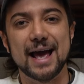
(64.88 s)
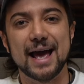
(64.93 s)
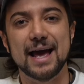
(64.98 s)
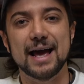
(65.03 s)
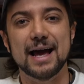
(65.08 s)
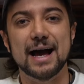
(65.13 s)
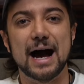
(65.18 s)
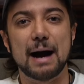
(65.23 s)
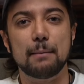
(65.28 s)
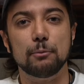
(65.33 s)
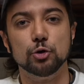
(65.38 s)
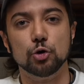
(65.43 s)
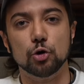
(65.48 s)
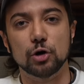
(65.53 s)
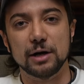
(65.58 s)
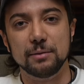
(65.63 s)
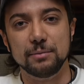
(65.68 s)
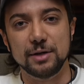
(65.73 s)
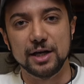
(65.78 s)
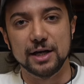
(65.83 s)
é a
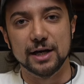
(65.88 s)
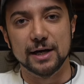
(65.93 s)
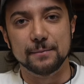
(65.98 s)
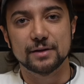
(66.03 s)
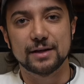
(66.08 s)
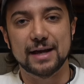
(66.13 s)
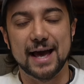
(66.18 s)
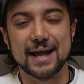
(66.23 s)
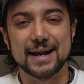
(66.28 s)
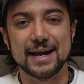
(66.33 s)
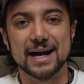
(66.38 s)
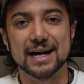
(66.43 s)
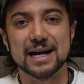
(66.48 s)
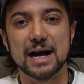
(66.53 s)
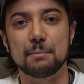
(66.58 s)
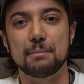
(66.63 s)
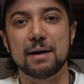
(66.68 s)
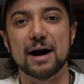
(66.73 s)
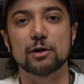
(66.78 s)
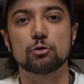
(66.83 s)
monogamia, querem
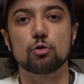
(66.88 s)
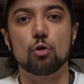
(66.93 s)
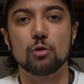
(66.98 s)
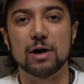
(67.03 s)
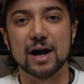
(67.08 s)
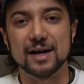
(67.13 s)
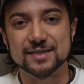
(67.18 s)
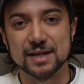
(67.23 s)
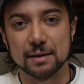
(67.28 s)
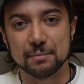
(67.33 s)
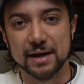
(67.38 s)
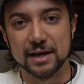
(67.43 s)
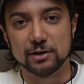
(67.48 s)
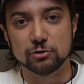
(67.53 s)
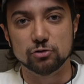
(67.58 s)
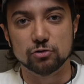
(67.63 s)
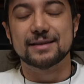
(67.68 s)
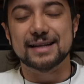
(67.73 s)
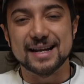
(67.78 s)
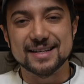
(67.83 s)
acabar com o
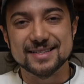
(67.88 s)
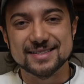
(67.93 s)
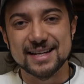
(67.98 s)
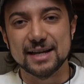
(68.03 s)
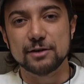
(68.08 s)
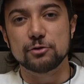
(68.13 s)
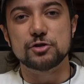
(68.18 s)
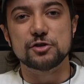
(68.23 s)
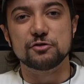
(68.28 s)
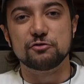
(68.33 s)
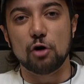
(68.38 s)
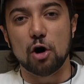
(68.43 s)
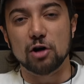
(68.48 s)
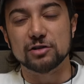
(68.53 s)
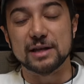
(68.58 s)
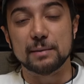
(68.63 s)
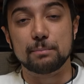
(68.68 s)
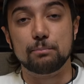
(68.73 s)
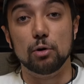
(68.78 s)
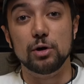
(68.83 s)
casamento, trazendo de
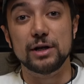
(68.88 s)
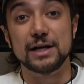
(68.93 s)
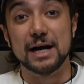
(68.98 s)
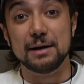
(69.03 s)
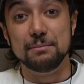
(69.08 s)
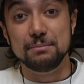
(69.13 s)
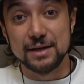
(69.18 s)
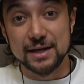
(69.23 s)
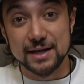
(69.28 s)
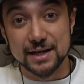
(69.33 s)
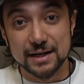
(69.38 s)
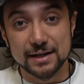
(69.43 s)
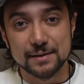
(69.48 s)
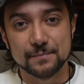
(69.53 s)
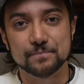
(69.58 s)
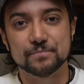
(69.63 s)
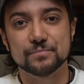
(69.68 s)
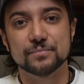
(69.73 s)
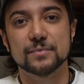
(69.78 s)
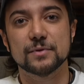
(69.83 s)
volta a
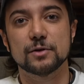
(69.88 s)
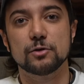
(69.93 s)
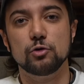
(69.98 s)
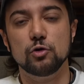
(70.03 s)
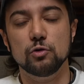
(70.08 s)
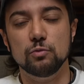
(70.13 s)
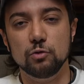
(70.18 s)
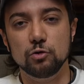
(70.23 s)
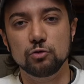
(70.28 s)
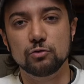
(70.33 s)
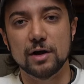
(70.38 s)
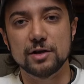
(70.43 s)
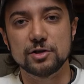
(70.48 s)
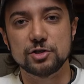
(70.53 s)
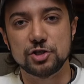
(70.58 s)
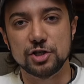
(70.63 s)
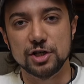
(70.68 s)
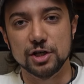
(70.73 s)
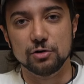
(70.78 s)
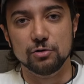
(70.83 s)
poligamia do mundo
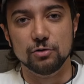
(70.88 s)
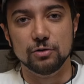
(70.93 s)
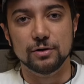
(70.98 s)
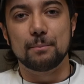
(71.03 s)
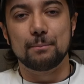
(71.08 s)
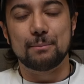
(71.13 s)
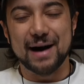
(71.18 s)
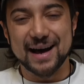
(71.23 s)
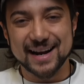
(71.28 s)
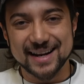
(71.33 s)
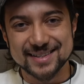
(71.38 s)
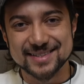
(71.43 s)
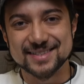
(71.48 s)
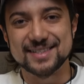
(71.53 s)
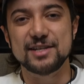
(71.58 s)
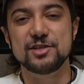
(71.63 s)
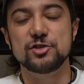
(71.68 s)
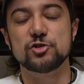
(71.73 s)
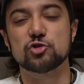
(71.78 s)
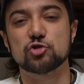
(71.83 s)
antigo, para
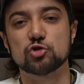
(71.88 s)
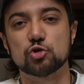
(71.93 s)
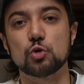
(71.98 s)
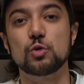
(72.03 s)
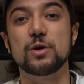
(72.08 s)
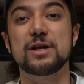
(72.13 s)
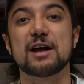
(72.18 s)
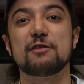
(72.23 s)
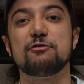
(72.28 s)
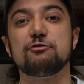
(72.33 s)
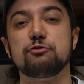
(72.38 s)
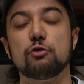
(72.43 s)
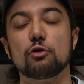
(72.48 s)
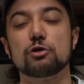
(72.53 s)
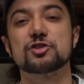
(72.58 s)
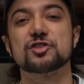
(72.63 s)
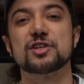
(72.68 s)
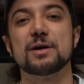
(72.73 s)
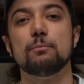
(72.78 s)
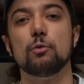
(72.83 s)
assim destruir a
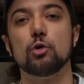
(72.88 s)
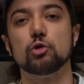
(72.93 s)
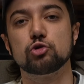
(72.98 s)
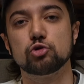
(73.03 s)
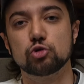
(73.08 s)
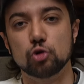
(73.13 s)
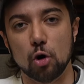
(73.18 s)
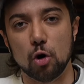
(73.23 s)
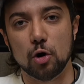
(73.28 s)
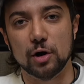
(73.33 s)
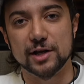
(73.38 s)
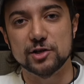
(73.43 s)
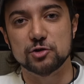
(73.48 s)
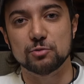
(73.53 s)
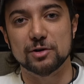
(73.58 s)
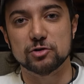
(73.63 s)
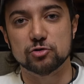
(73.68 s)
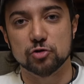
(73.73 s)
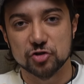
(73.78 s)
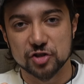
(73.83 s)
força motora de
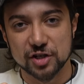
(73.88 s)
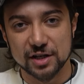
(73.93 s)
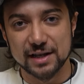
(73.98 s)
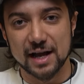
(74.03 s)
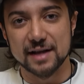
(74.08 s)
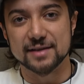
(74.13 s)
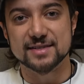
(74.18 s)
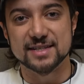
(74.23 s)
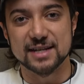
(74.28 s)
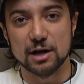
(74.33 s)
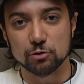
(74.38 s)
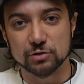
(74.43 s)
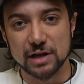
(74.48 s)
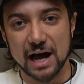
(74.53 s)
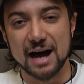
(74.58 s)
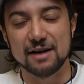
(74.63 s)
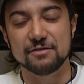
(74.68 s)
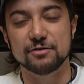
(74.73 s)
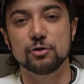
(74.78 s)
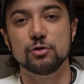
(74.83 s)
uma sociedade
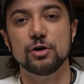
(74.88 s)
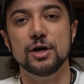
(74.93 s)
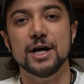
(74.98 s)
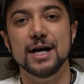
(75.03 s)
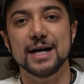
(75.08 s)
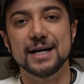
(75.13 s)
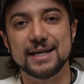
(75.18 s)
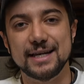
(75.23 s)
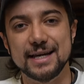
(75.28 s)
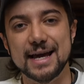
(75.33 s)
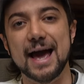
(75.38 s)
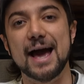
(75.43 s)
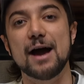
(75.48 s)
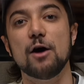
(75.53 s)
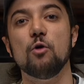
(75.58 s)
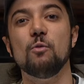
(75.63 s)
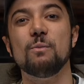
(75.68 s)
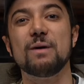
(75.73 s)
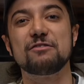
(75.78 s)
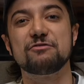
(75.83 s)
saudável, que é
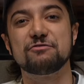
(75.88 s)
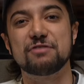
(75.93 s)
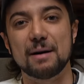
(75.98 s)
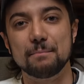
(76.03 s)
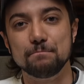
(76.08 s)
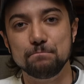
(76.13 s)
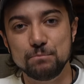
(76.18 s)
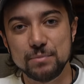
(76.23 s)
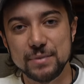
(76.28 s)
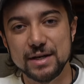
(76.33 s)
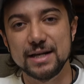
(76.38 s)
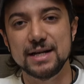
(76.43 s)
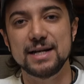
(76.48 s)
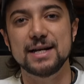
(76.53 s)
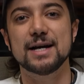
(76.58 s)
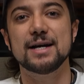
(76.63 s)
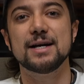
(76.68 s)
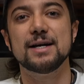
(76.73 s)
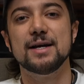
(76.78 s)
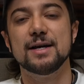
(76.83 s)
uma
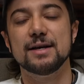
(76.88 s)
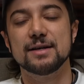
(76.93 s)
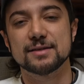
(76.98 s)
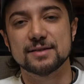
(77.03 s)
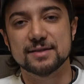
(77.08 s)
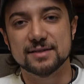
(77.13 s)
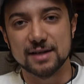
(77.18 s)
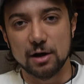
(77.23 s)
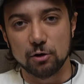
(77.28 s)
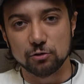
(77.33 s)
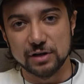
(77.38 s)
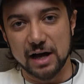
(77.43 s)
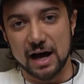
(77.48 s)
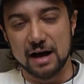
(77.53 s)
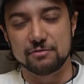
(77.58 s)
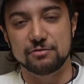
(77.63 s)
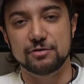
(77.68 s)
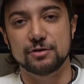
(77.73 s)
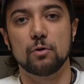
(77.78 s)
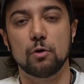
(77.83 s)
família
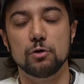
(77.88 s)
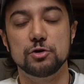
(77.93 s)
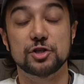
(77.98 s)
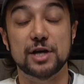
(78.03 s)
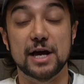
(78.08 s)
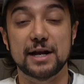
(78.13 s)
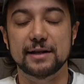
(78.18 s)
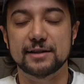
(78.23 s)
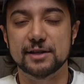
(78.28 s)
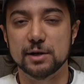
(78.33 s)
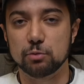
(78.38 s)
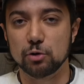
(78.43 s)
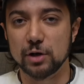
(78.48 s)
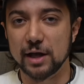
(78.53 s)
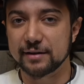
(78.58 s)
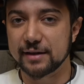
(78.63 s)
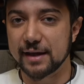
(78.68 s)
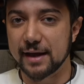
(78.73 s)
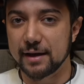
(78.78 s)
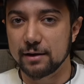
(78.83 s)
saudável. Hoje querem atribuir
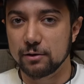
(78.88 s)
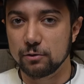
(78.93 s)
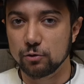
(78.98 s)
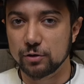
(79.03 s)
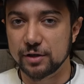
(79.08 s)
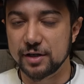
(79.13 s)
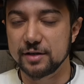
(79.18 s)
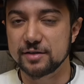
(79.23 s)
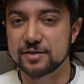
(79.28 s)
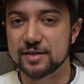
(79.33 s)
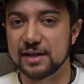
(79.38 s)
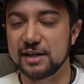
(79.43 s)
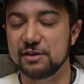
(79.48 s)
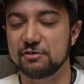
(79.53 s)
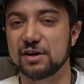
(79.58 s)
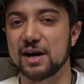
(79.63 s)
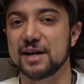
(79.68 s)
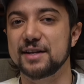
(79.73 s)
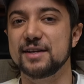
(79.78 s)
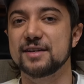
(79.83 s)
até o que
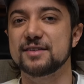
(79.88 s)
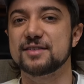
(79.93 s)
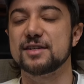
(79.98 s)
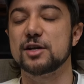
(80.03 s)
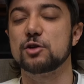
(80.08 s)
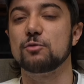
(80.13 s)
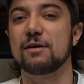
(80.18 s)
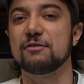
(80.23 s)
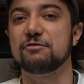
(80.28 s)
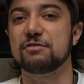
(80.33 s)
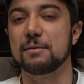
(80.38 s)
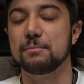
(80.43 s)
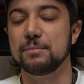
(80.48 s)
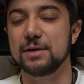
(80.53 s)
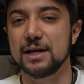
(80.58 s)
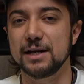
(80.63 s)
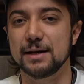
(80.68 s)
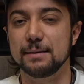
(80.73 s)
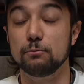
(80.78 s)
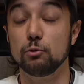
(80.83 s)
significaria ser uma
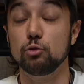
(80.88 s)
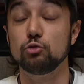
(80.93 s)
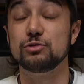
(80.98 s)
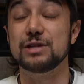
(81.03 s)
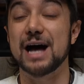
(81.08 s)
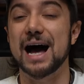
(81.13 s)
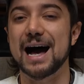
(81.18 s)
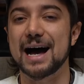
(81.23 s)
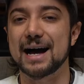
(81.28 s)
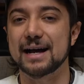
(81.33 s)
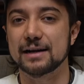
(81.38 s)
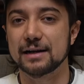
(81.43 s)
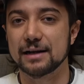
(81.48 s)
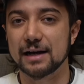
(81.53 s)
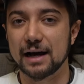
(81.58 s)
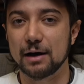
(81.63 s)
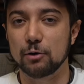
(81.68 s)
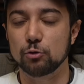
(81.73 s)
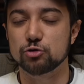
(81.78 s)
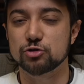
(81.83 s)
família,
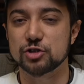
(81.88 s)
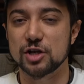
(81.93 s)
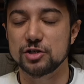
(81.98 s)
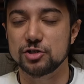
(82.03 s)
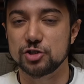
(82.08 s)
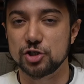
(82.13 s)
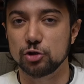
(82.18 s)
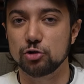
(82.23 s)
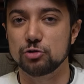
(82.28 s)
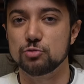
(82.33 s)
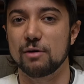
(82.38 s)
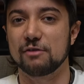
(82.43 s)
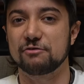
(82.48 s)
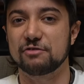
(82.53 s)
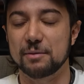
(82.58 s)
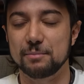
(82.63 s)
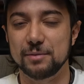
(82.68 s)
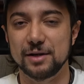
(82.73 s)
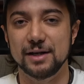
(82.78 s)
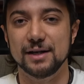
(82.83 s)
mudar o sentido de uma
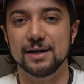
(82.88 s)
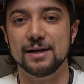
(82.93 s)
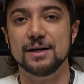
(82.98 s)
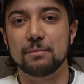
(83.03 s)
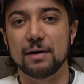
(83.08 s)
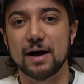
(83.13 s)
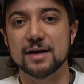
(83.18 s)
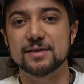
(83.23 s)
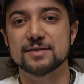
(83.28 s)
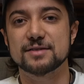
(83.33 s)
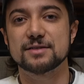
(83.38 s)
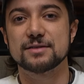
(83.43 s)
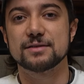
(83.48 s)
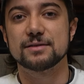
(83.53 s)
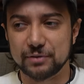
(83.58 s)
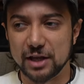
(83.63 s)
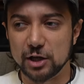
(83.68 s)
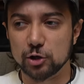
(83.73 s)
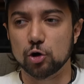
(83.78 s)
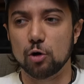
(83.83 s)
família,
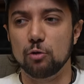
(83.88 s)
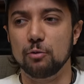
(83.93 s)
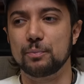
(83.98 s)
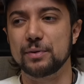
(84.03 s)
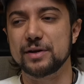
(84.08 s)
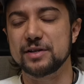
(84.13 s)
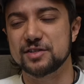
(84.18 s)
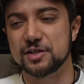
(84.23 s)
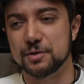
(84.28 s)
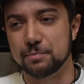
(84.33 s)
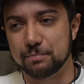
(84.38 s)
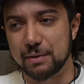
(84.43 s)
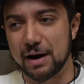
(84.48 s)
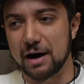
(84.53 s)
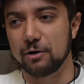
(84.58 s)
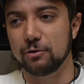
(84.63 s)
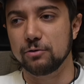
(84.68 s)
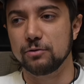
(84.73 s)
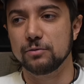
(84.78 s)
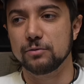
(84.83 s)
mas tendo como
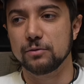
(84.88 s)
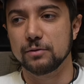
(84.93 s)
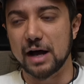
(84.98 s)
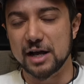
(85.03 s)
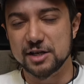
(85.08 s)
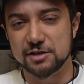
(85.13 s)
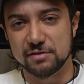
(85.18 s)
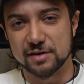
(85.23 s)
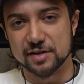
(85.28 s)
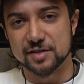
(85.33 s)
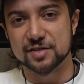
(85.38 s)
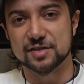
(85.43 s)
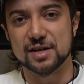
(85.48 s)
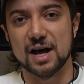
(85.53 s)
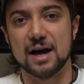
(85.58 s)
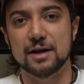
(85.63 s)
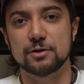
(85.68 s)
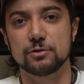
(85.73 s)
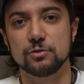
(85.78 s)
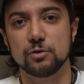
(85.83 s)
principal
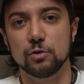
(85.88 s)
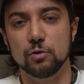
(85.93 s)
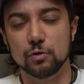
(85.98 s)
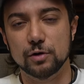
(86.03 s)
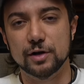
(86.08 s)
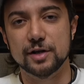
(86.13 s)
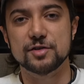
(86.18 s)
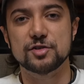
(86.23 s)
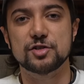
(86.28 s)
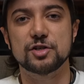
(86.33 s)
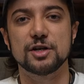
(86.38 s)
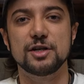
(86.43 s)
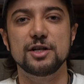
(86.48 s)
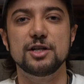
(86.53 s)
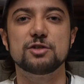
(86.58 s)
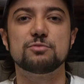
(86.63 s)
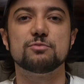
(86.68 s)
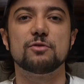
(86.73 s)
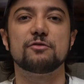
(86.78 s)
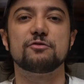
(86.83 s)
adversário o
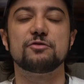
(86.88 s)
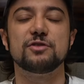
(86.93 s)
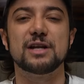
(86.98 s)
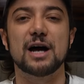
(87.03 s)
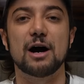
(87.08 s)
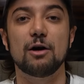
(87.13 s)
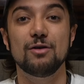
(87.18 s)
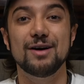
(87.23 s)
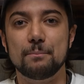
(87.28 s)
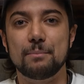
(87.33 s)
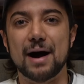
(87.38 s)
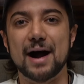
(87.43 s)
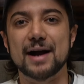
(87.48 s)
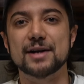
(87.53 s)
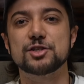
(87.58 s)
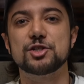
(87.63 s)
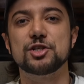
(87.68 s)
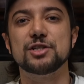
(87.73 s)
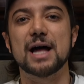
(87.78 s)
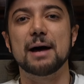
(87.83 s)
cristianismo, afinal,
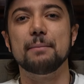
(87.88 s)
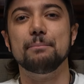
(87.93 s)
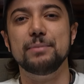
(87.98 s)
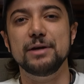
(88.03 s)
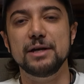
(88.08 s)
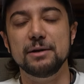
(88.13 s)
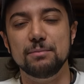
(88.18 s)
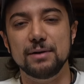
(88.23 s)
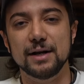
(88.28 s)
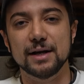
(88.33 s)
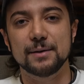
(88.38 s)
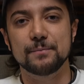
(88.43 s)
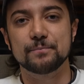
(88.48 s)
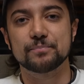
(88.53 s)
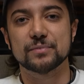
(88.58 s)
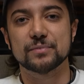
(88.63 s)
parte da Bíblia